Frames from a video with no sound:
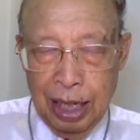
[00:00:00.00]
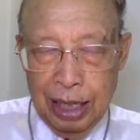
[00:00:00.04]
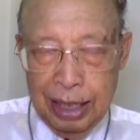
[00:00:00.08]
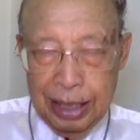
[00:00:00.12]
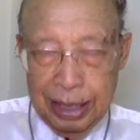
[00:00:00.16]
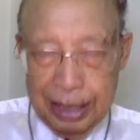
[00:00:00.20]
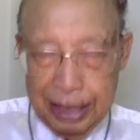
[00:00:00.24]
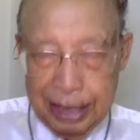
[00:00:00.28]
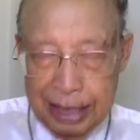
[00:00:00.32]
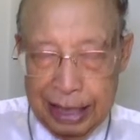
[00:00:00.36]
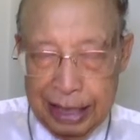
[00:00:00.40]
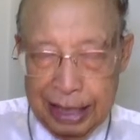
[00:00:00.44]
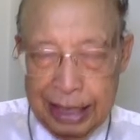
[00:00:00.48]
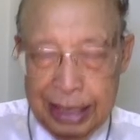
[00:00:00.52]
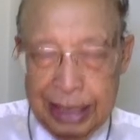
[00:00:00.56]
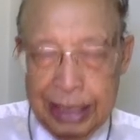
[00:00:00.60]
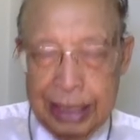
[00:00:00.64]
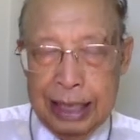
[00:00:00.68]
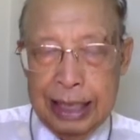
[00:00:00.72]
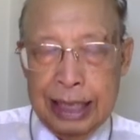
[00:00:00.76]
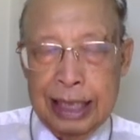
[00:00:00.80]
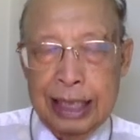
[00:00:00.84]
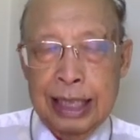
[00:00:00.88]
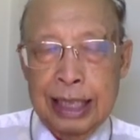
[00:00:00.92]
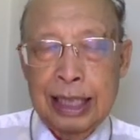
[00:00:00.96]
จึง
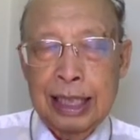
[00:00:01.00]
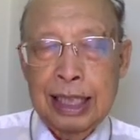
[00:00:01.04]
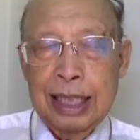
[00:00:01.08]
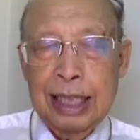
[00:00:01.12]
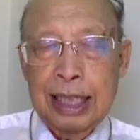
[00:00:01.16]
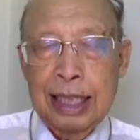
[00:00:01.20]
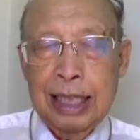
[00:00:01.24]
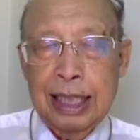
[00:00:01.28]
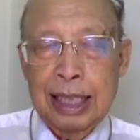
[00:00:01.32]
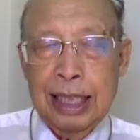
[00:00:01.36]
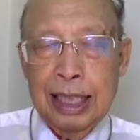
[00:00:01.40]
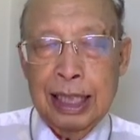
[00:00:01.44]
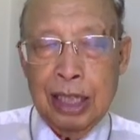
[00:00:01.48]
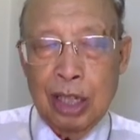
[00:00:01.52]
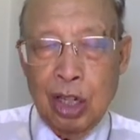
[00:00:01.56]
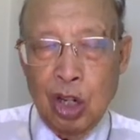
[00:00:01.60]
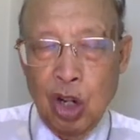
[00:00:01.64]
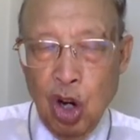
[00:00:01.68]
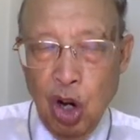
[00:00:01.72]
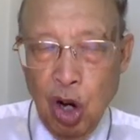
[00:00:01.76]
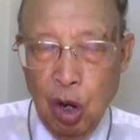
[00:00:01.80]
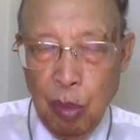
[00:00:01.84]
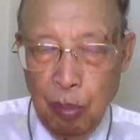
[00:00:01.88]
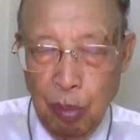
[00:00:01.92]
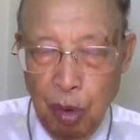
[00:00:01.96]
ขอ
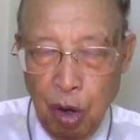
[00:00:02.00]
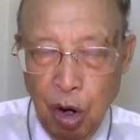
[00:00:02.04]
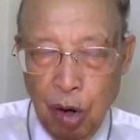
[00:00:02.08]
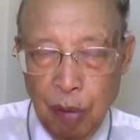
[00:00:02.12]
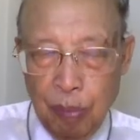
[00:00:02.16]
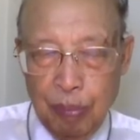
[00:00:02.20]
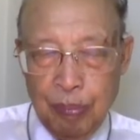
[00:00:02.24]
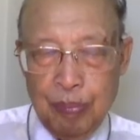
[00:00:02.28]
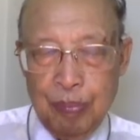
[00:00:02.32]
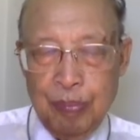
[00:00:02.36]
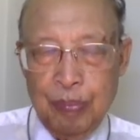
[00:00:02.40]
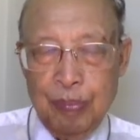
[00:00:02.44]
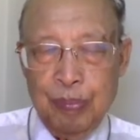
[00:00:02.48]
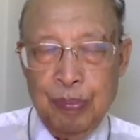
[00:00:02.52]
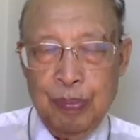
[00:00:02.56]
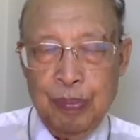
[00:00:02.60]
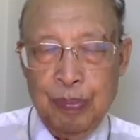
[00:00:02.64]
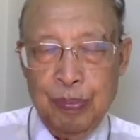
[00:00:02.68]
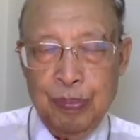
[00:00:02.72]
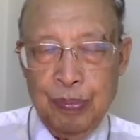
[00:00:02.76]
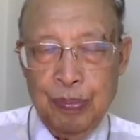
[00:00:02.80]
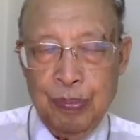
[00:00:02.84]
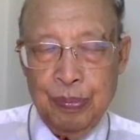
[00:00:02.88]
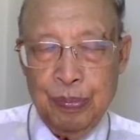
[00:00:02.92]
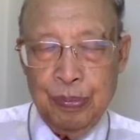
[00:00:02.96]
มอบ
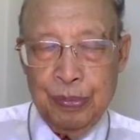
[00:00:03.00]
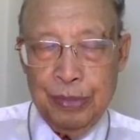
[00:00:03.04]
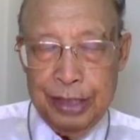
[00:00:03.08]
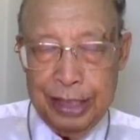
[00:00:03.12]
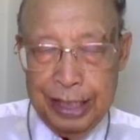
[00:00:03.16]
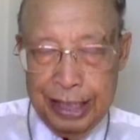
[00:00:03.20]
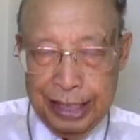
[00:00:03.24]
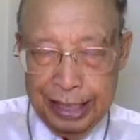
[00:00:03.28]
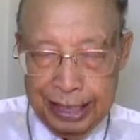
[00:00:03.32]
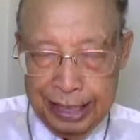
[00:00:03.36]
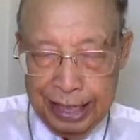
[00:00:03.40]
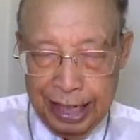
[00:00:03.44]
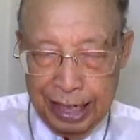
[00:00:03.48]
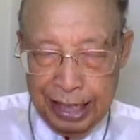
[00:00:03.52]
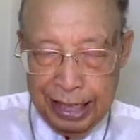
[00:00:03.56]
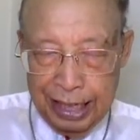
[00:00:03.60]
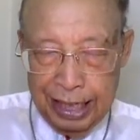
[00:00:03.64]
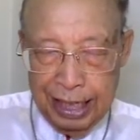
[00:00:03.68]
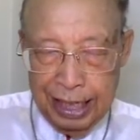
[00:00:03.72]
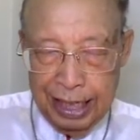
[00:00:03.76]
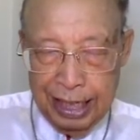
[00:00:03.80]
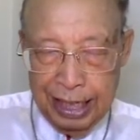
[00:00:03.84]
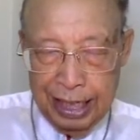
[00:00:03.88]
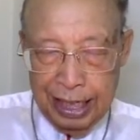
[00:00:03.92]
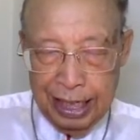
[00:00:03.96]
จิตใจ
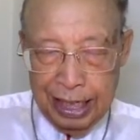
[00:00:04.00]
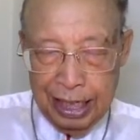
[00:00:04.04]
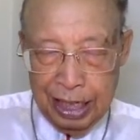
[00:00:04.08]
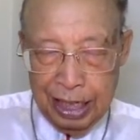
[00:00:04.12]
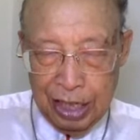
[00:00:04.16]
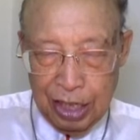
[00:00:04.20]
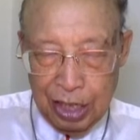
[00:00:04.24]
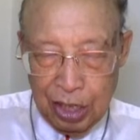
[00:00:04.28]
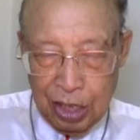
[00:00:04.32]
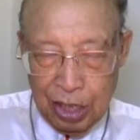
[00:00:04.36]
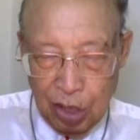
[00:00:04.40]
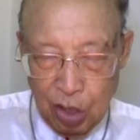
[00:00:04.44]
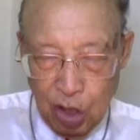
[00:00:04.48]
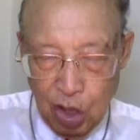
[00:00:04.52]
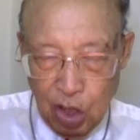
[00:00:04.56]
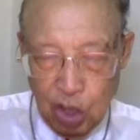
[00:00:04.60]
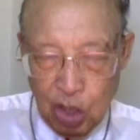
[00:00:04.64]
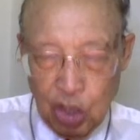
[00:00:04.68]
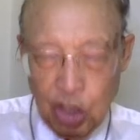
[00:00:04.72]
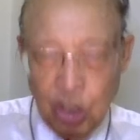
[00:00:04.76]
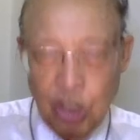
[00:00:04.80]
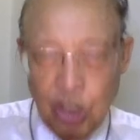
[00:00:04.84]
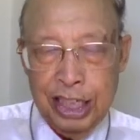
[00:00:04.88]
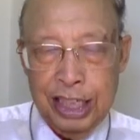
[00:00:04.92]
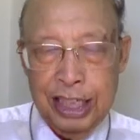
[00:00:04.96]
ของข
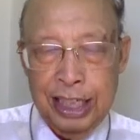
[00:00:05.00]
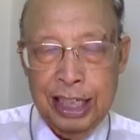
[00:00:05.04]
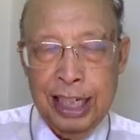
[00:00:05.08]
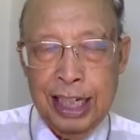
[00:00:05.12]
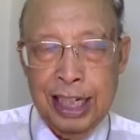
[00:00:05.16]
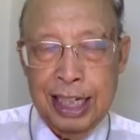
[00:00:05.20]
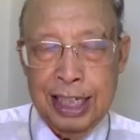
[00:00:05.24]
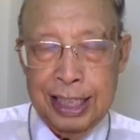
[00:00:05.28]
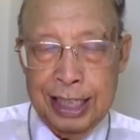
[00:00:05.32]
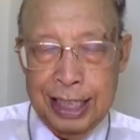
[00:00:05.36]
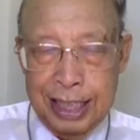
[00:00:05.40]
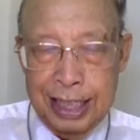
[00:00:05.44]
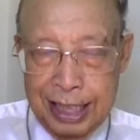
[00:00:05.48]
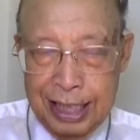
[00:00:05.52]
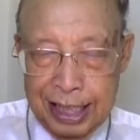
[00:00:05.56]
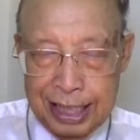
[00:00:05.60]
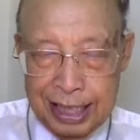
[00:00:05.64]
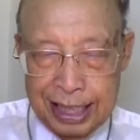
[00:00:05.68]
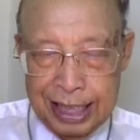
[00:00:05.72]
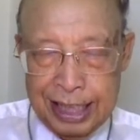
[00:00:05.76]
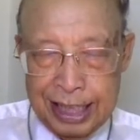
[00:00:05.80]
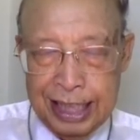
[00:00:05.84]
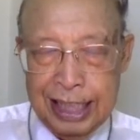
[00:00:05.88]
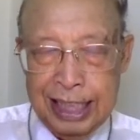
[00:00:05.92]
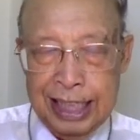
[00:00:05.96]
น้อยเสื้อ
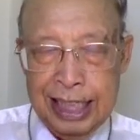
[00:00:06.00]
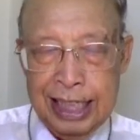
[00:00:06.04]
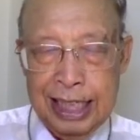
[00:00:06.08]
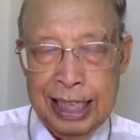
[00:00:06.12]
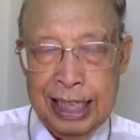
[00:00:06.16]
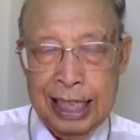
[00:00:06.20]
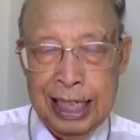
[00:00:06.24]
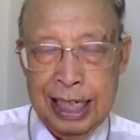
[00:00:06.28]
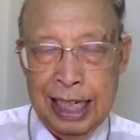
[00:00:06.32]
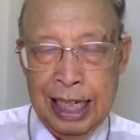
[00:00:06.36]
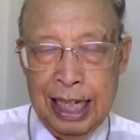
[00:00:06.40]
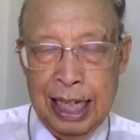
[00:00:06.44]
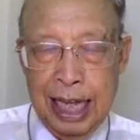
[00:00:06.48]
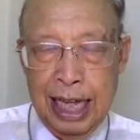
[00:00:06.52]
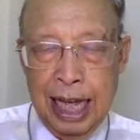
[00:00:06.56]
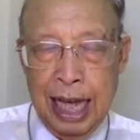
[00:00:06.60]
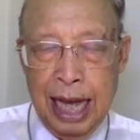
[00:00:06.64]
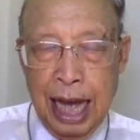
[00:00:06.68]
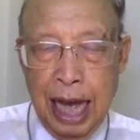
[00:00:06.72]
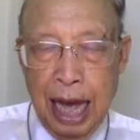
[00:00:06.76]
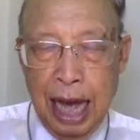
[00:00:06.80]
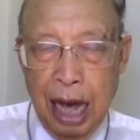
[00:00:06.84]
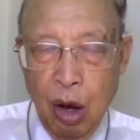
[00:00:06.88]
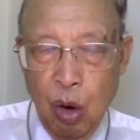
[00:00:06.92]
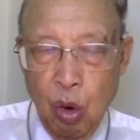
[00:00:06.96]
เซิน
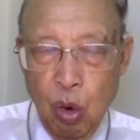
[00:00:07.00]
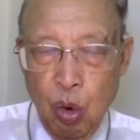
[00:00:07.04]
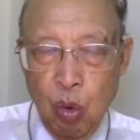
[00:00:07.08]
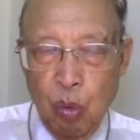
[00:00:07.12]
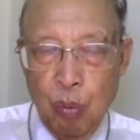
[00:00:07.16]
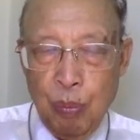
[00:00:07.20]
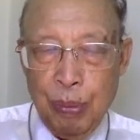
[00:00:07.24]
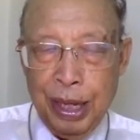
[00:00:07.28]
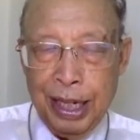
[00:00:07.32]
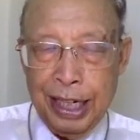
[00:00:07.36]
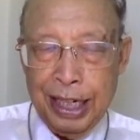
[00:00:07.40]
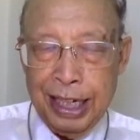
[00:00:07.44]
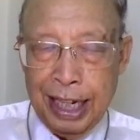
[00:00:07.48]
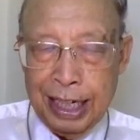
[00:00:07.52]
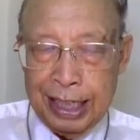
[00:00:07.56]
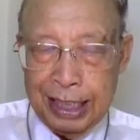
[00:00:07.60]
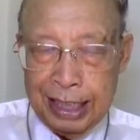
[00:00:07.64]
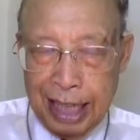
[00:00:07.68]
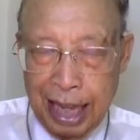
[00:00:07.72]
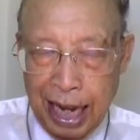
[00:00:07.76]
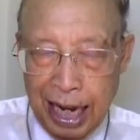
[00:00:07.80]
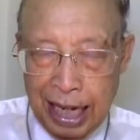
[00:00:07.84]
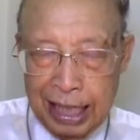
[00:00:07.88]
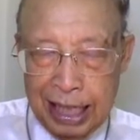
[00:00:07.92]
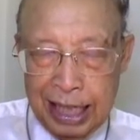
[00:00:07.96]
เอาแผ่นกันไท
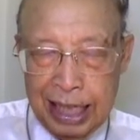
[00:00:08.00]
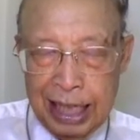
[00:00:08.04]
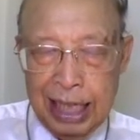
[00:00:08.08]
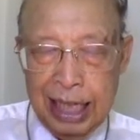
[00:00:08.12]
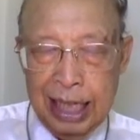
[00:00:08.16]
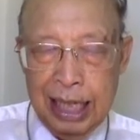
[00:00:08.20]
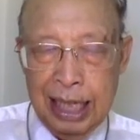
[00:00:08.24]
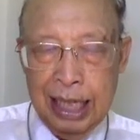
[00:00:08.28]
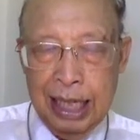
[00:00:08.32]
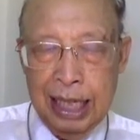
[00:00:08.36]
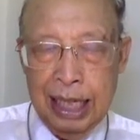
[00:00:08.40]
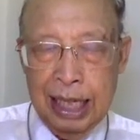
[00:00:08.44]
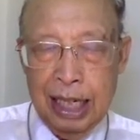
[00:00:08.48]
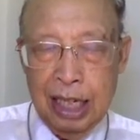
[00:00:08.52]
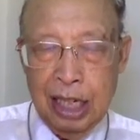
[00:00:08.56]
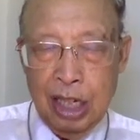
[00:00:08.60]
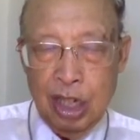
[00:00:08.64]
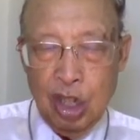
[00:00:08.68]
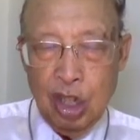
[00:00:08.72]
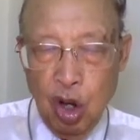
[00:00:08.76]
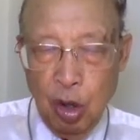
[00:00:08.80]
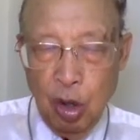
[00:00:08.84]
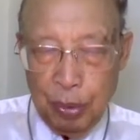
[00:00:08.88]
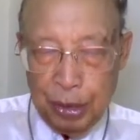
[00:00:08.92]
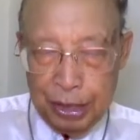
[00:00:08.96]
ยข
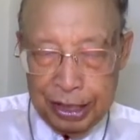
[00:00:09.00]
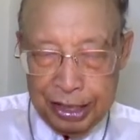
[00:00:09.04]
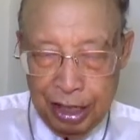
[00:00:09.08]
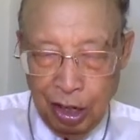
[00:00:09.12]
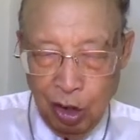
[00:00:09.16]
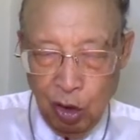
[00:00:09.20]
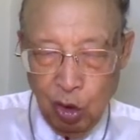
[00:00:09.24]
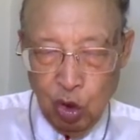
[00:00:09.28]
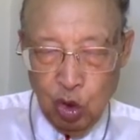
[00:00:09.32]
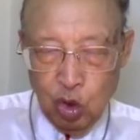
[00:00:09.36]
องพระเจ้า